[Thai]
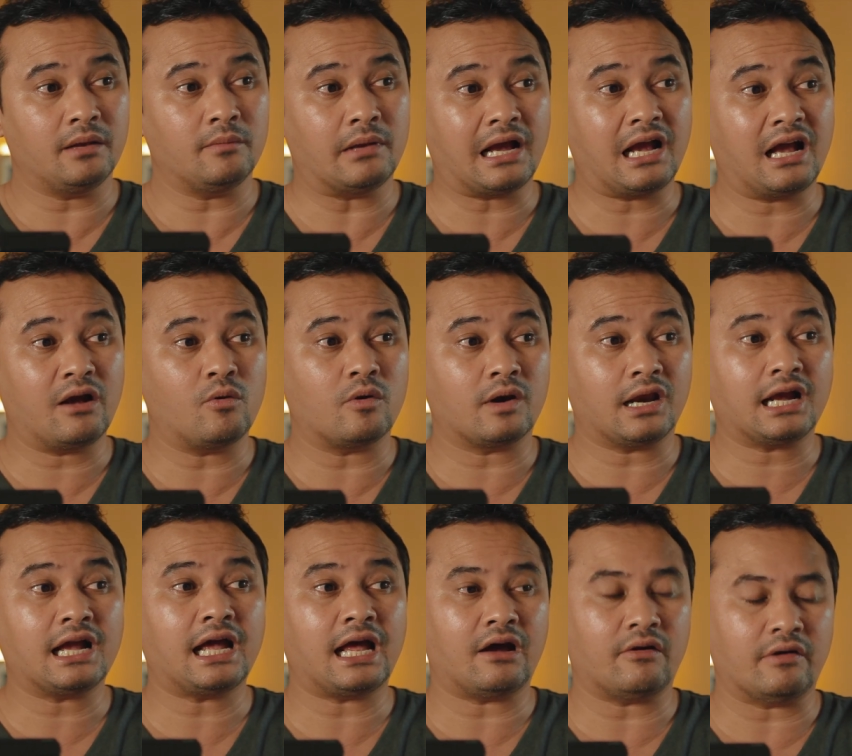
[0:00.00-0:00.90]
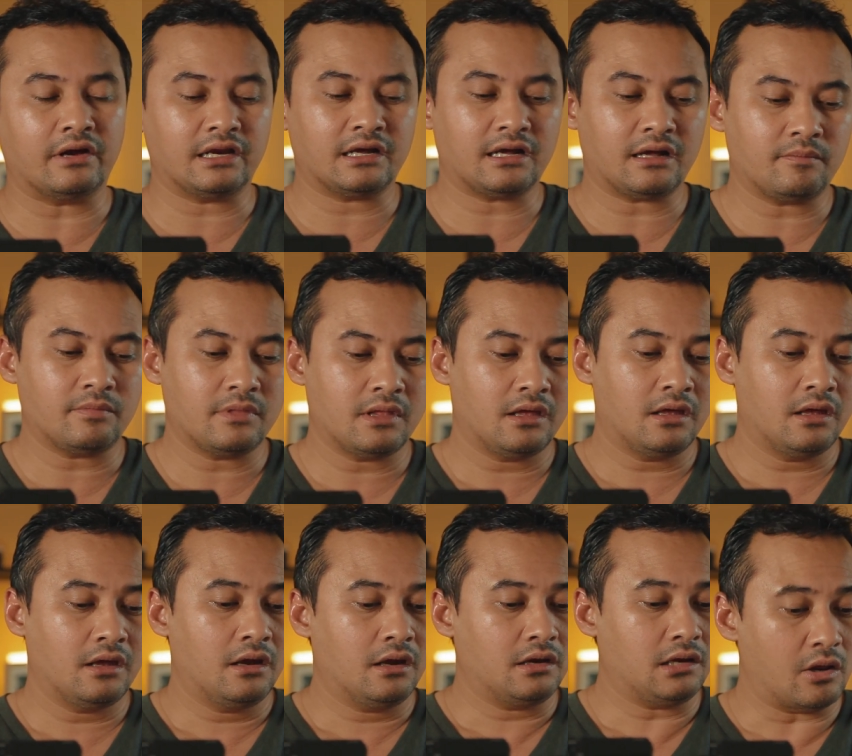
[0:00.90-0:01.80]
นนักกงนักข่าวเนยนะครับ
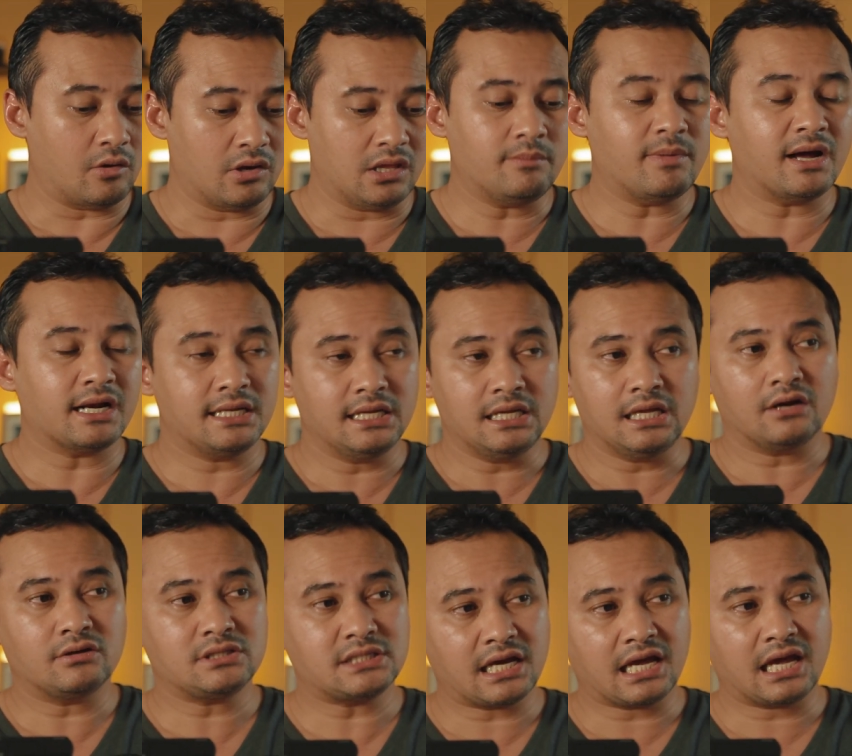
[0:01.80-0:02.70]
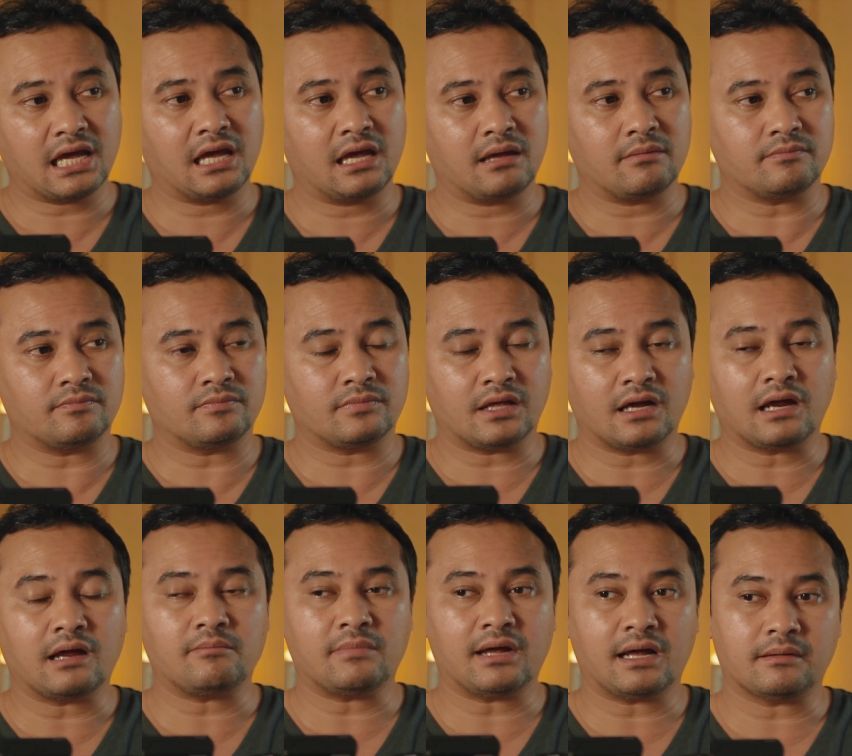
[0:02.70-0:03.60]
เดี๋ยวนี้บางที่เขาจะห้ามนะค
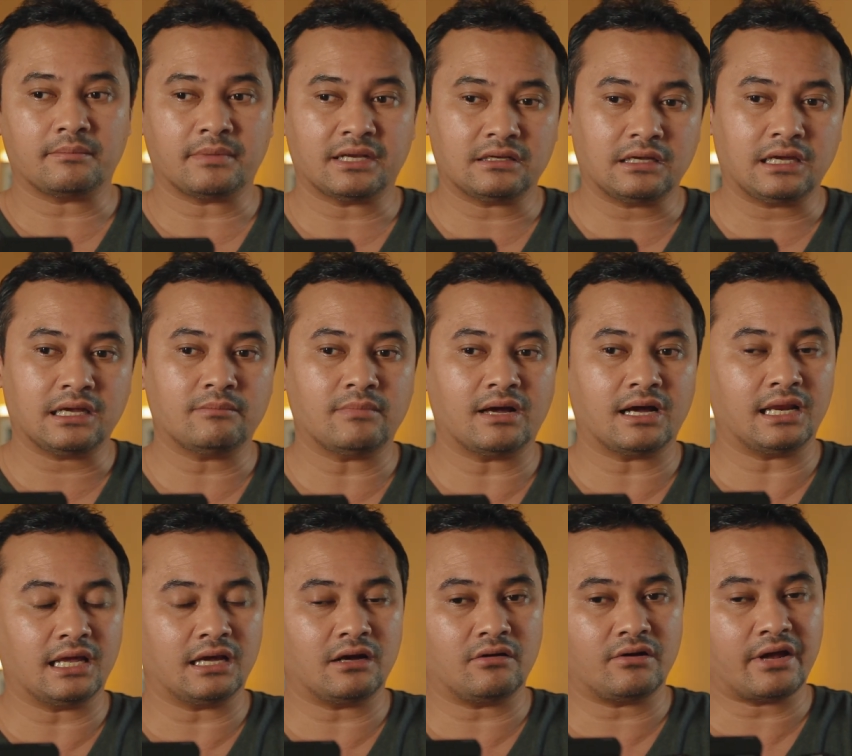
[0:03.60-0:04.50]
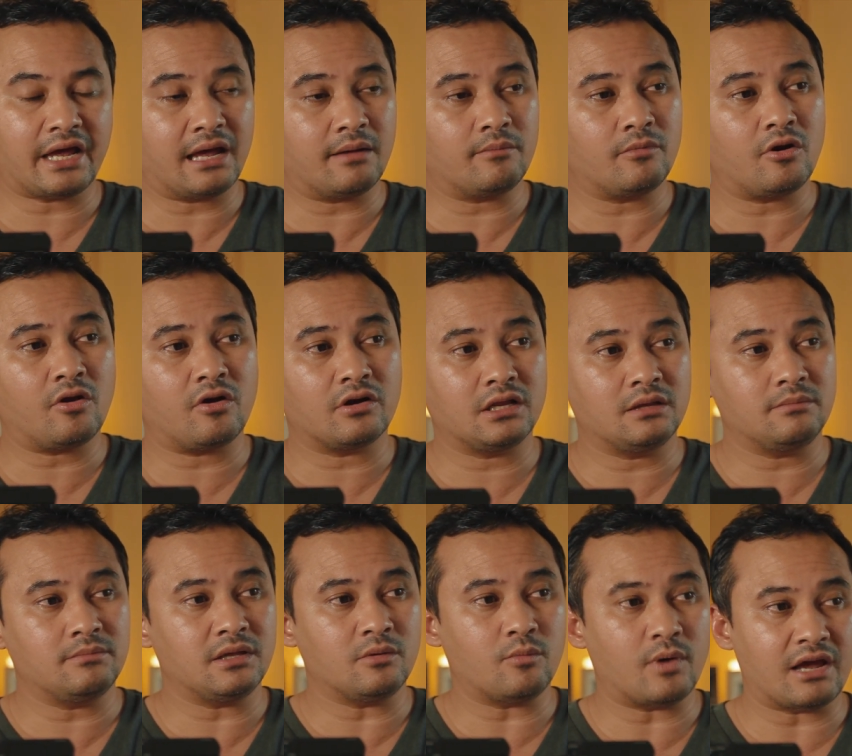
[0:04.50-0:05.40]
รับ บางประเทศบางอะไรเขาห้ามกล้องที่
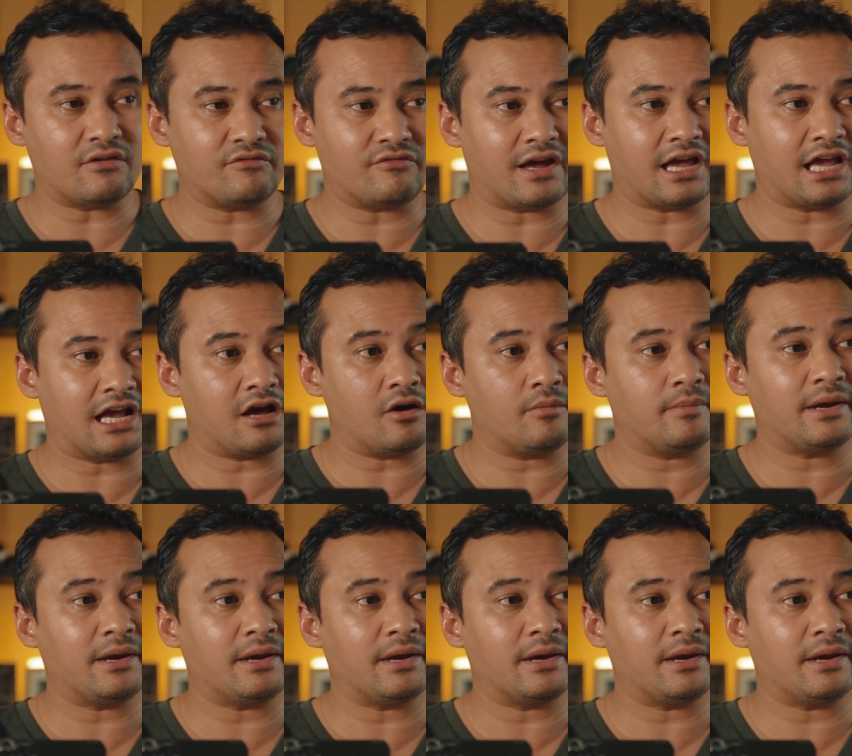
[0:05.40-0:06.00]
มี Wi-Fi เข้า